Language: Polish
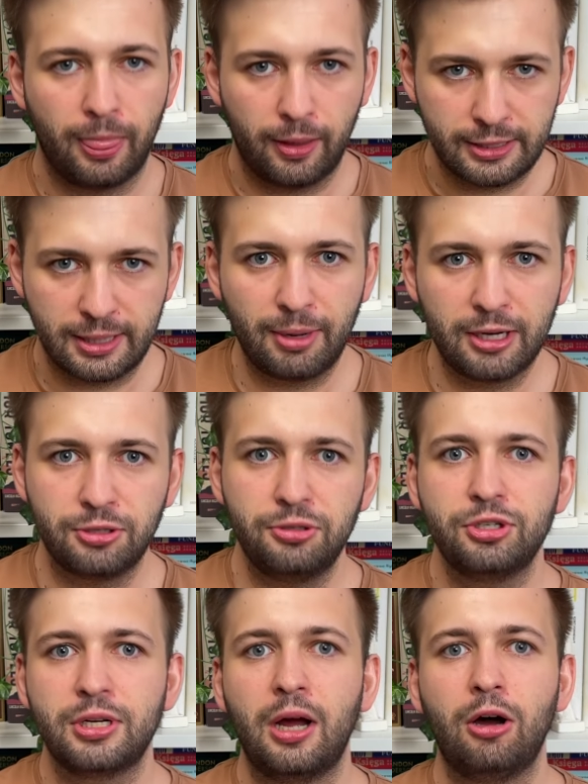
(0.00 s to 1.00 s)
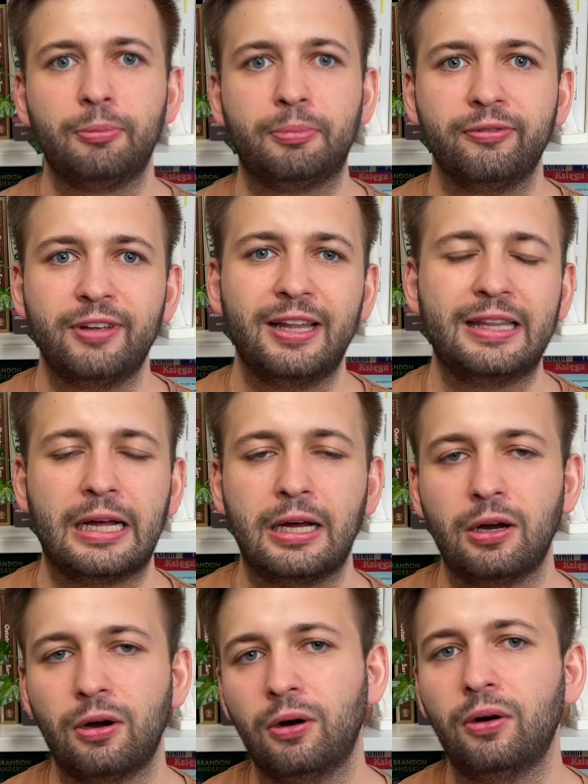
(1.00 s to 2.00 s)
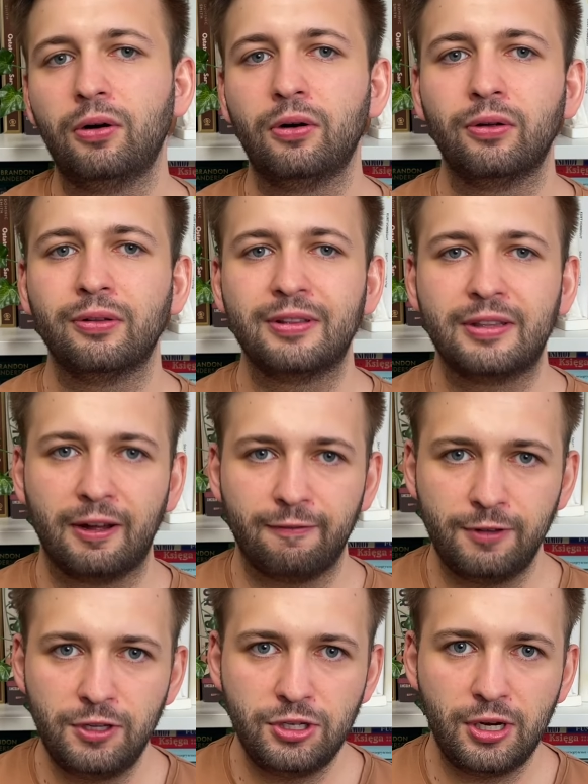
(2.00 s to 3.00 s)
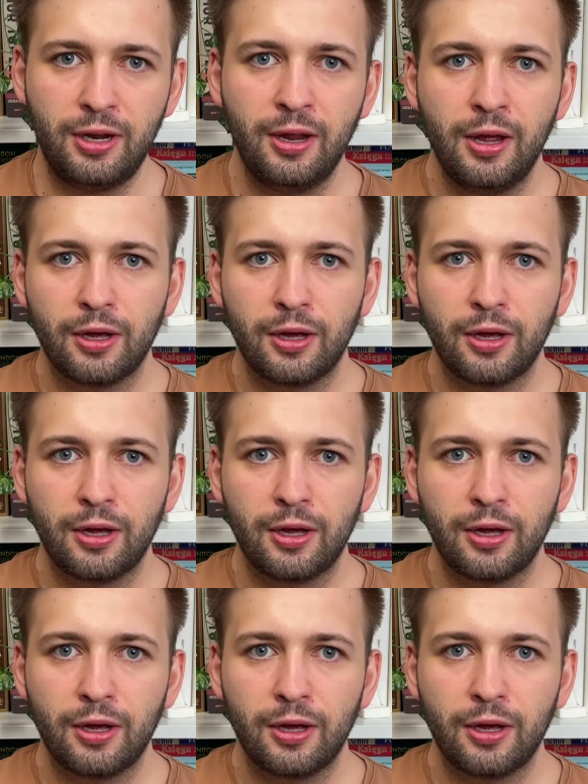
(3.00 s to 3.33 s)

Sama książka opowiada o Dawidzie,